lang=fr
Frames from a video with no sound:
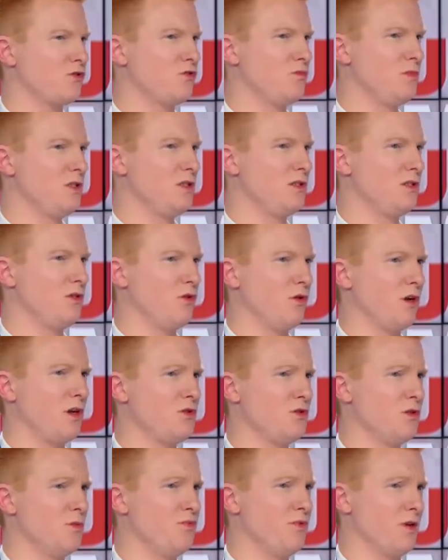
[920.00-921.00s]
insoumise
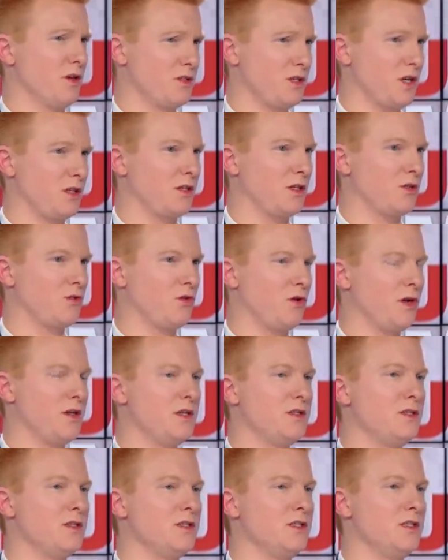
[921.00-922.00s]
théorise depuis un certain temps la
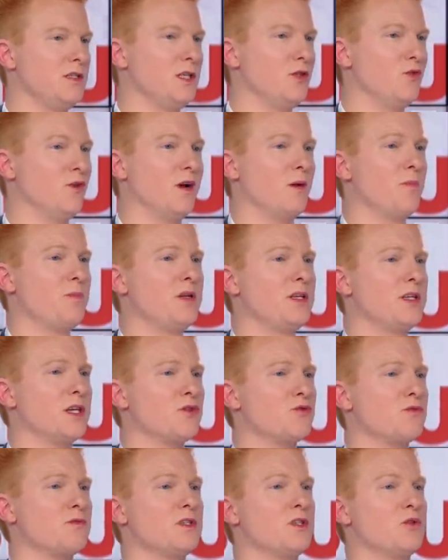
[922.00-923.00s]
nécessité de
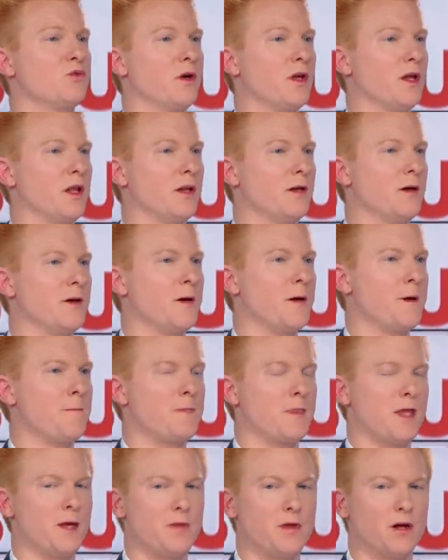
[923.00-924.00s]
l'implication citoyenne.
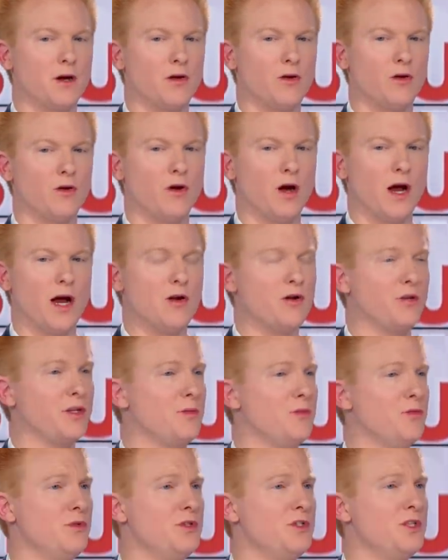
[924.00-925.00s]
Eh bien, euh, à l'heure
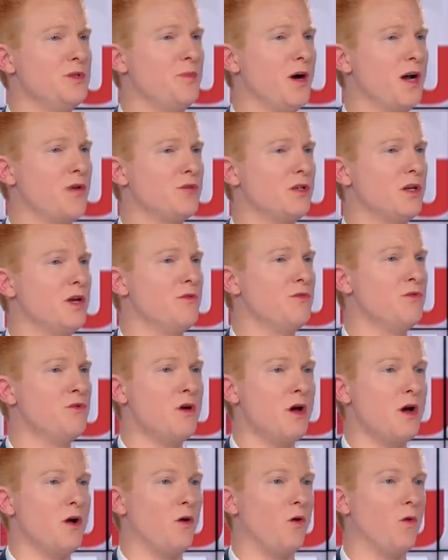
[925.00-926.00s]
des municipales, vous avez
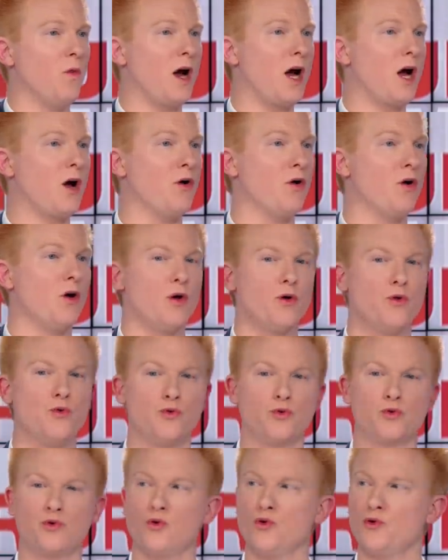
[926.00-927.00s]
vu, on a euh, une